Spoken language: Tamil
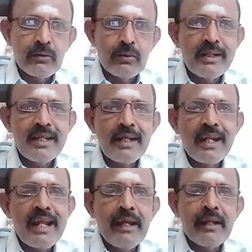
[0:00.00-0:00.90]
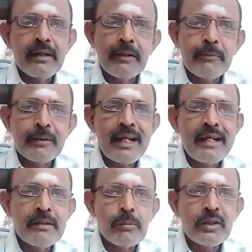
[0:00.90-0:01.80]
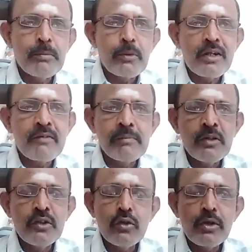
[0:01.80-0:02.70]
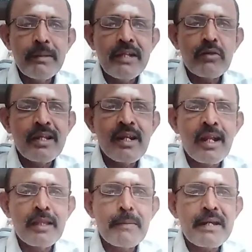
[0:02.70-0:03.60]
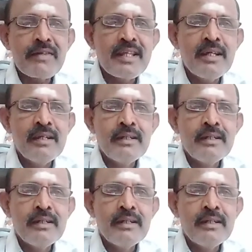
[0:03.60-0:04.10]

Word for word: கூறியிருக்கிறேன் முதல் முதல் போட்ட யூடியூப்லேயே சொல்லியிருக்கேன் அது மாதிரி வந்து